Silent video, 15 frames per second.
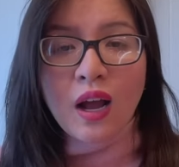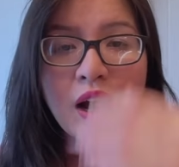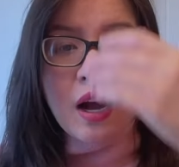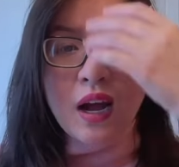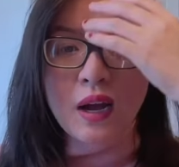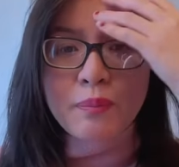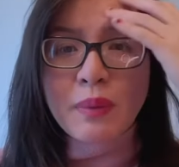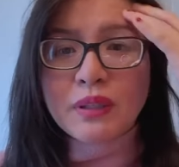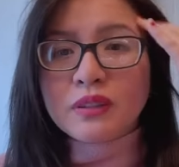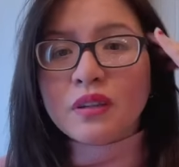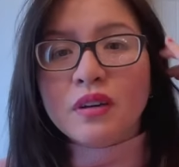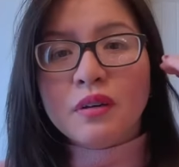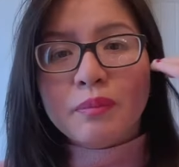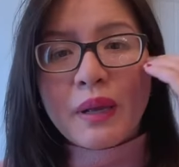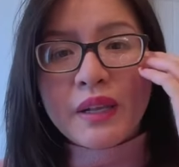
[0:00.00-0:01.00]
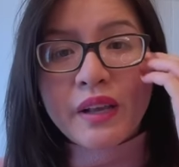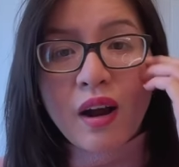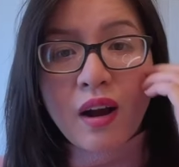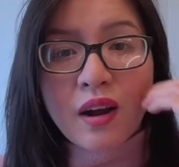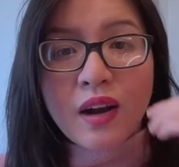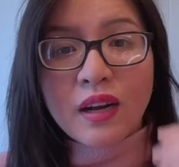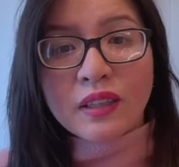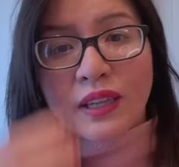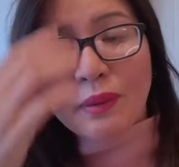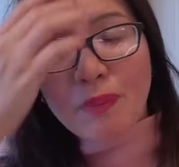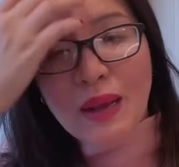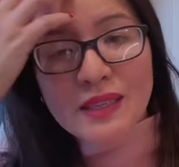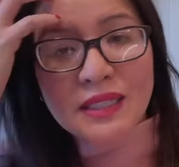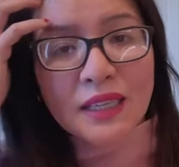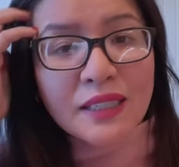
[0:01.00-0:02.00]
à, bình thường bây giờ các
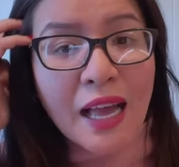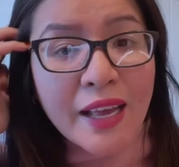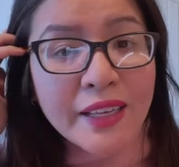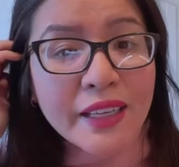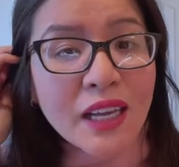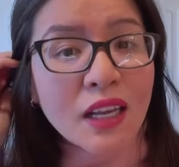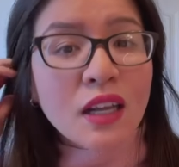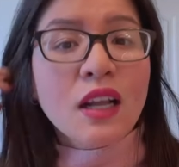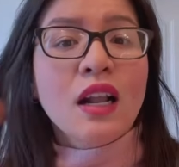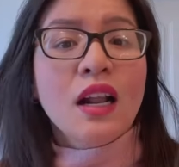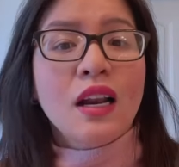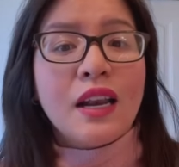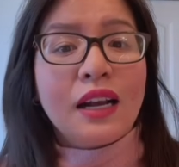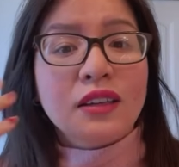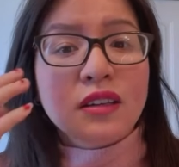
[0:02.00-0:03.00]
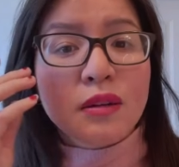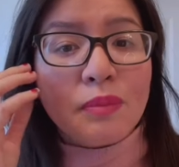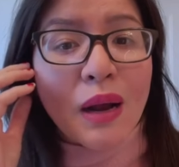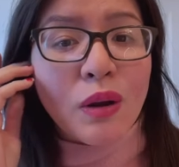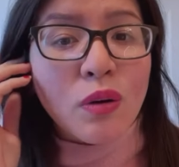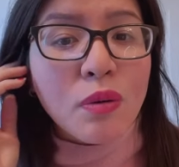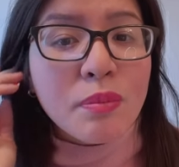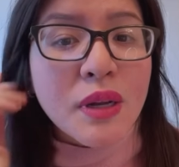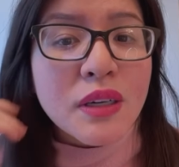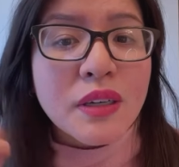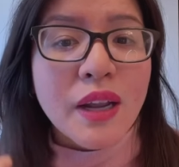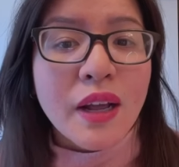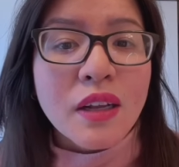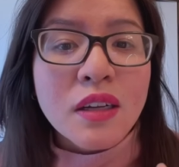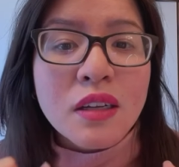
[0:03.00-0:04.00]
bạn sẽ thấy là gương mặt của mình
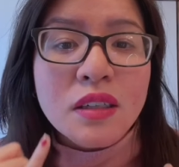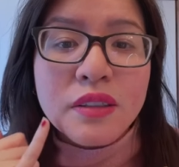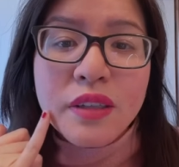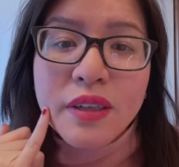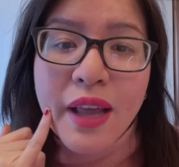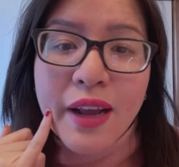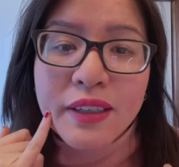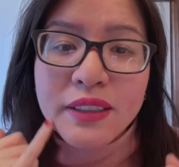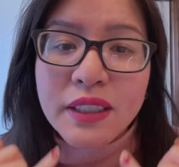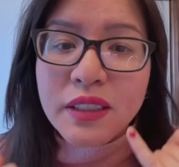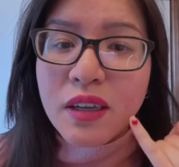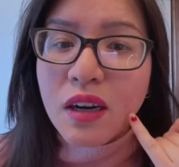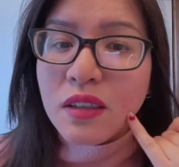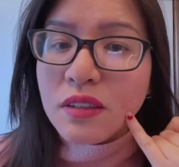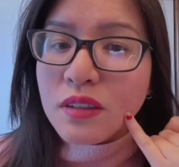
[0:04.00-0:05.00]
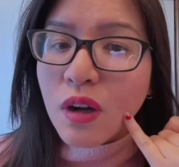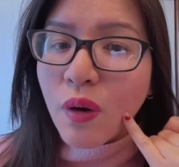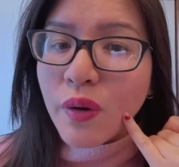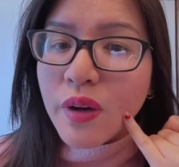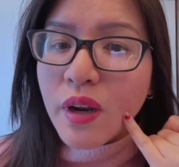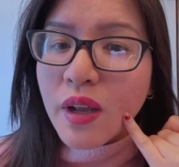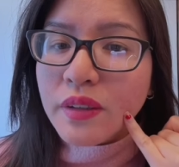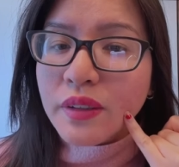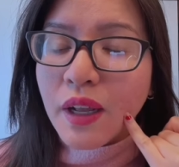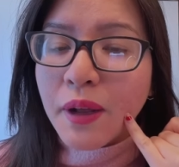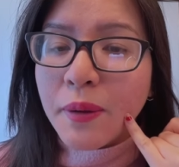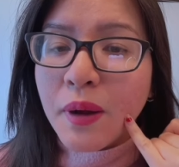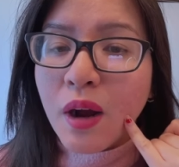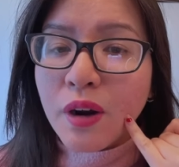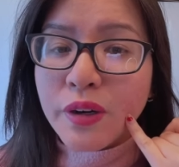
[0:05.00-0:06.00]
nè nó đang dị ứng nổi lên nè à,
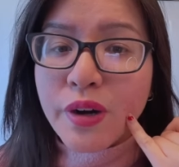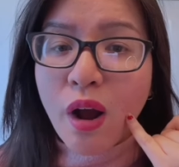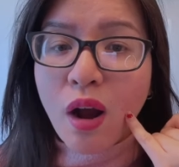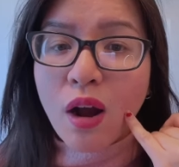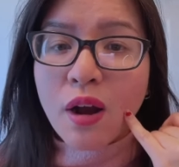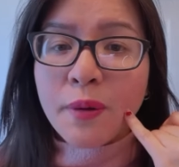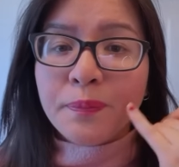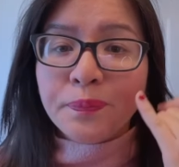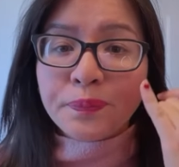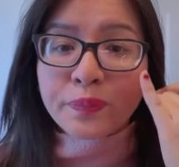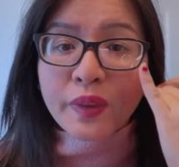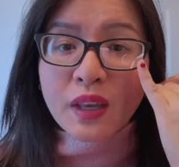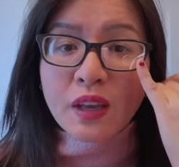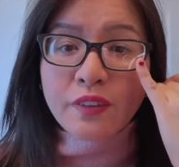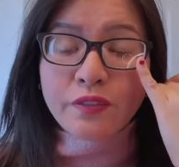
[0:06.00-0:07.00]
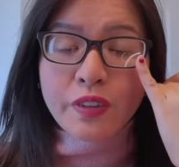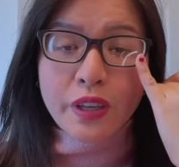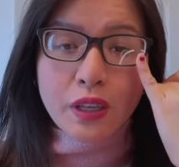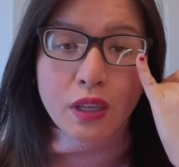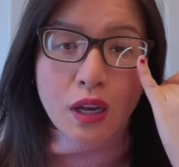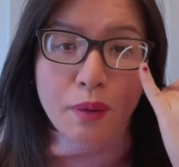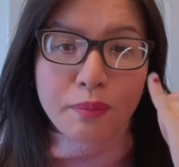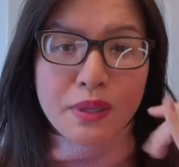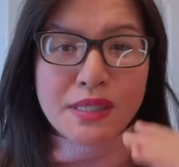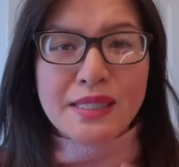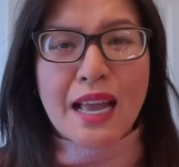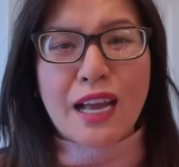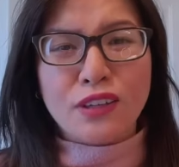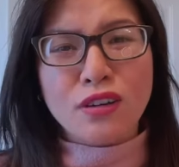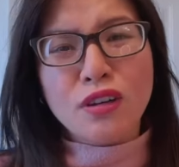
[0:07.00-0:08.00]
ửng đỏ vì ờ, mình
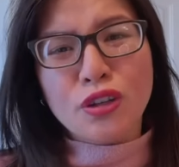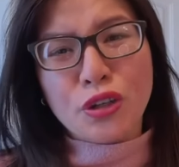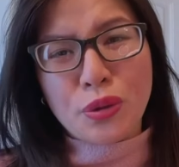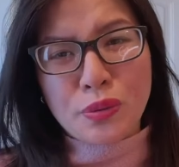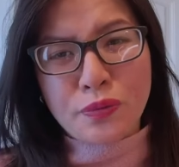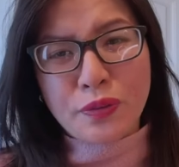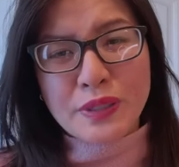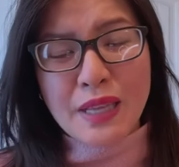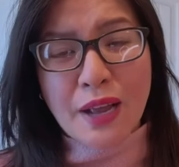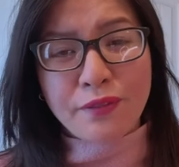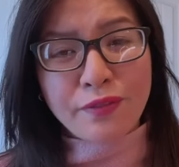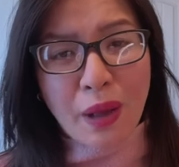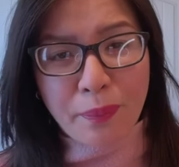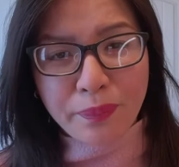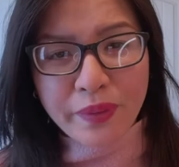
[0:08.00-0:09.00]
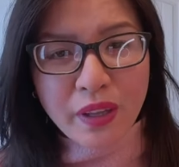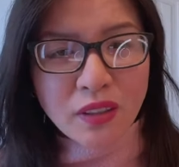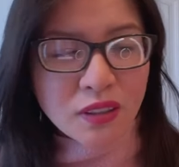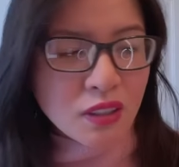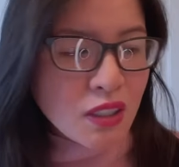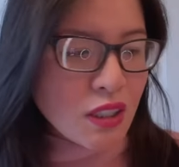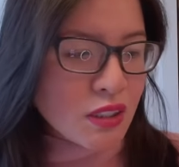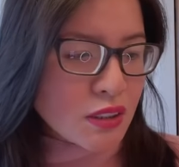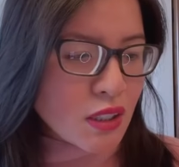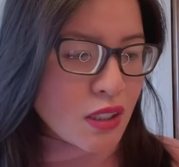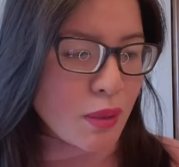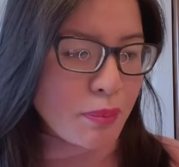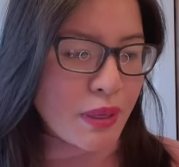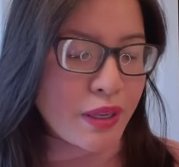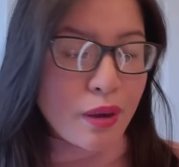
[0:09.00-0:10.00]
xài rất là nhiều sản phẩm đó cho
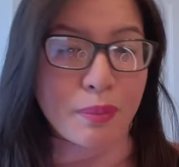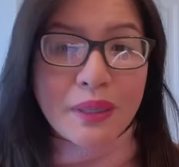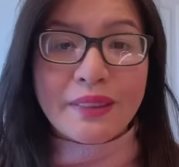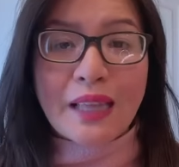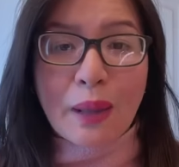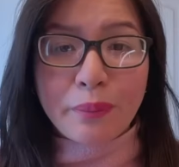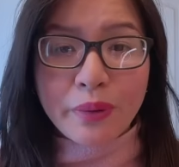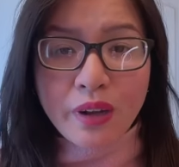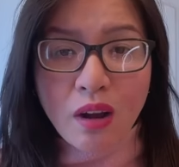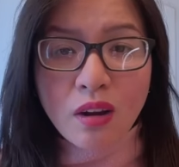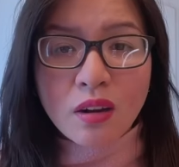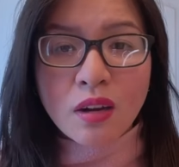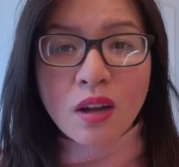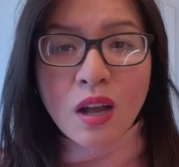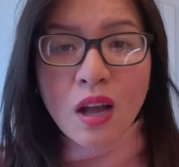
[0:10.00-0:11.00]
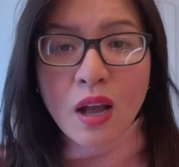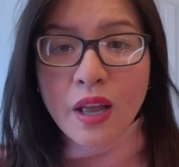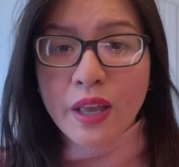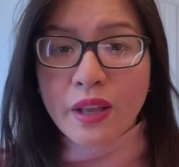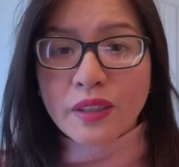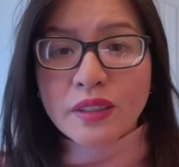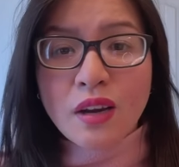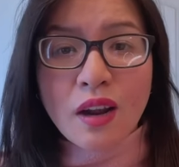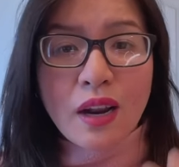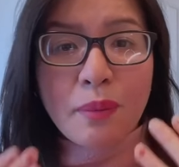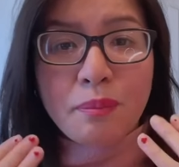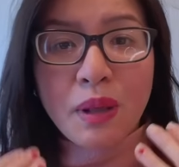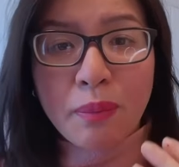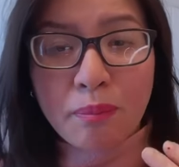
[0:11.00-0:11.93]
nên bây giờ mình tạm ngưng hiện giờ là mình,